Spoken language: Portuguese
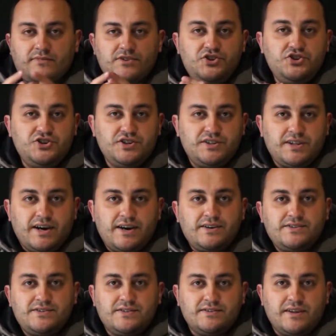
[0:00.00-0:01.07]

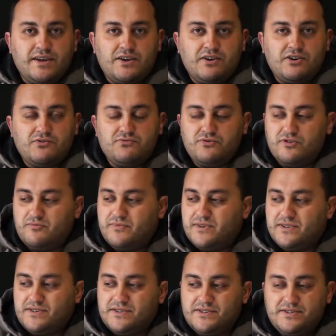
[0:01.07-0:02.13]
digitais, né? Ela foi uma
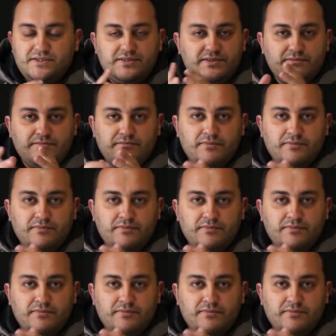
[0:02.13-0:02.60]
das,